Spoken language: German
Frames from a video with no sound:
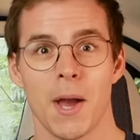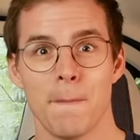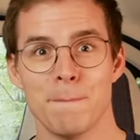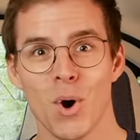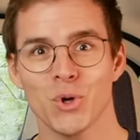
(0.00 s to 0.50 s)

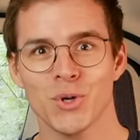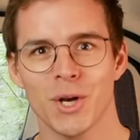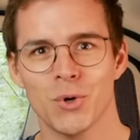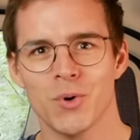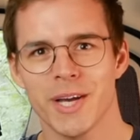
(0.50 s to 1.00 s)
Moin und
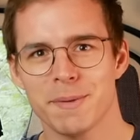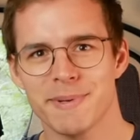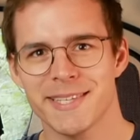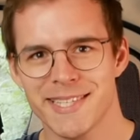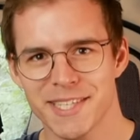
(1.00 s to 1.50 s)
hallo, ich
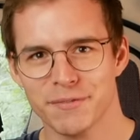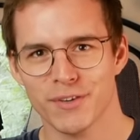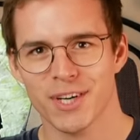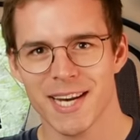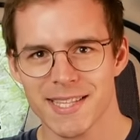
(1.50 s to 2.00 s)
bin Dirk
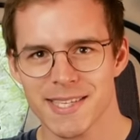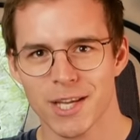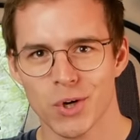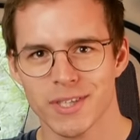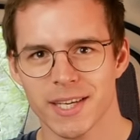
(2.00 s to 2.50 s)
von Let's
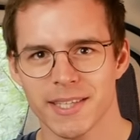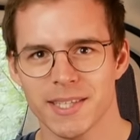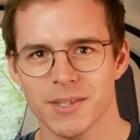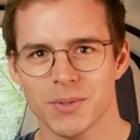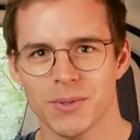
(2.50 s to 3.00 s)
Get Otter
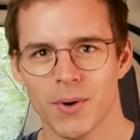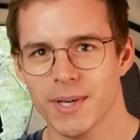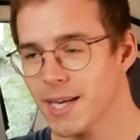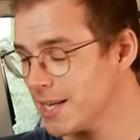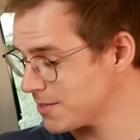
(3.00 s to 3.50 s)
hier und
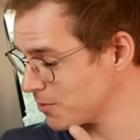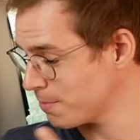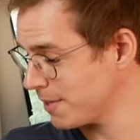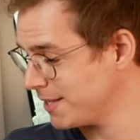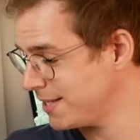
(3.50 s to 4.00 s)
heute geht es
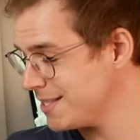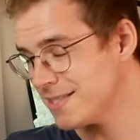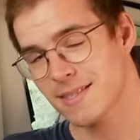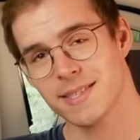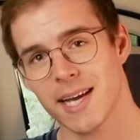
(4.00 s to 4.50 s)
um
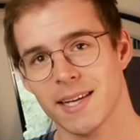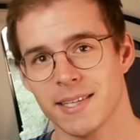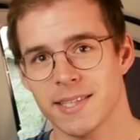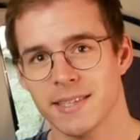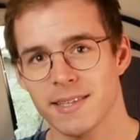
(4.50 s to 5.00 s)
dieses Teil
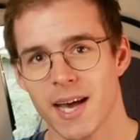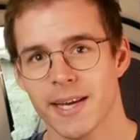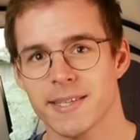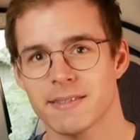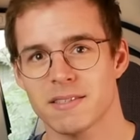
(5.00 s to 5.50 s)
hier,
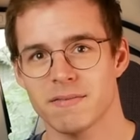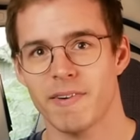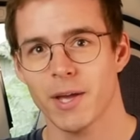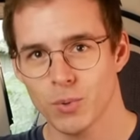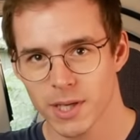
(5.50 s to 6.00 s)
eine
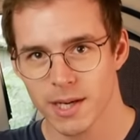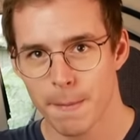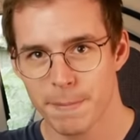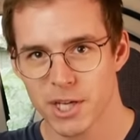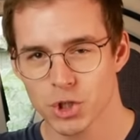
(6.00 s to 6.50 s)
200
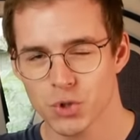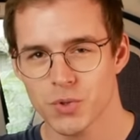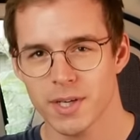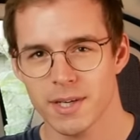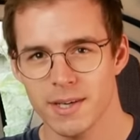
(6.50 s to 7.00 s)

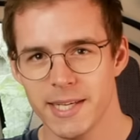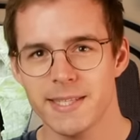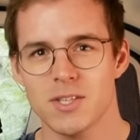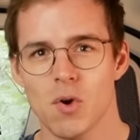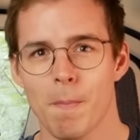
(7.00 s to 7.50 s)
Ampere-Stunden
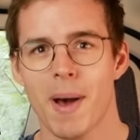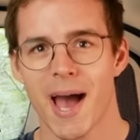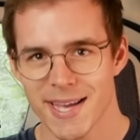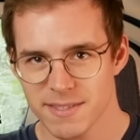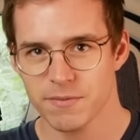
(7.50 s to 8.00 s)

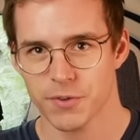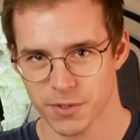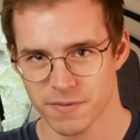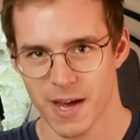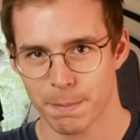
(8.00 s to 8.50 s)

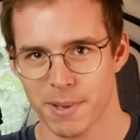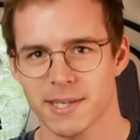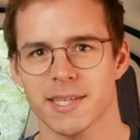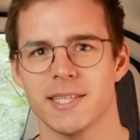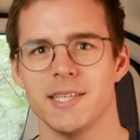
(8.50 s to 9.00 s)

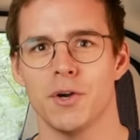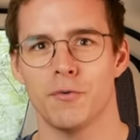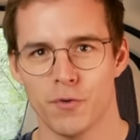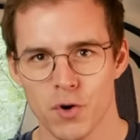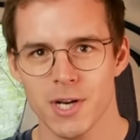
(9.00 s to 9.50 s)
Lithium-Eisenphosphat-Batterie
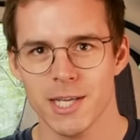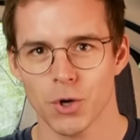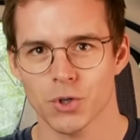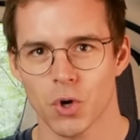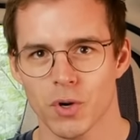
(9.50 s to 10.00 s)
von
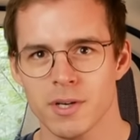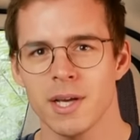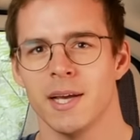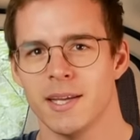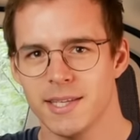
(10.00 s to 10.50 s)
Liontron,
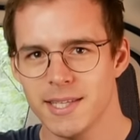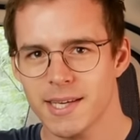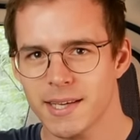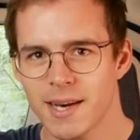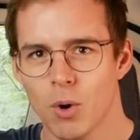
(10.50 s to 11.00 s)
die
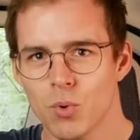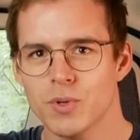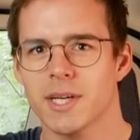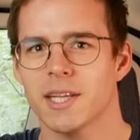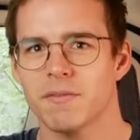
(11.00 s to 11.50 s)
genau
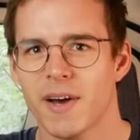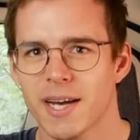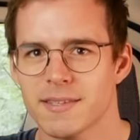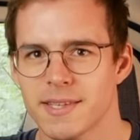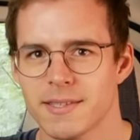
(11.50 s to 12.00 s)
unter den
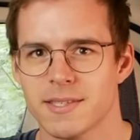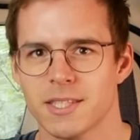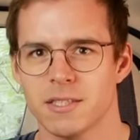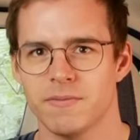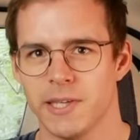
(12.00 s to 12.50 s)
Fahrersitz
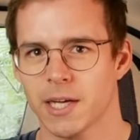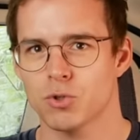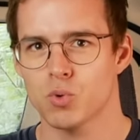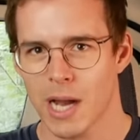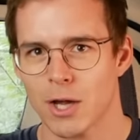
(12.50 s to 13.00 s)
des Fiat
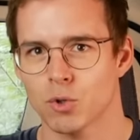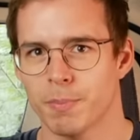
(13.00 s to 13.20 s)
Ducato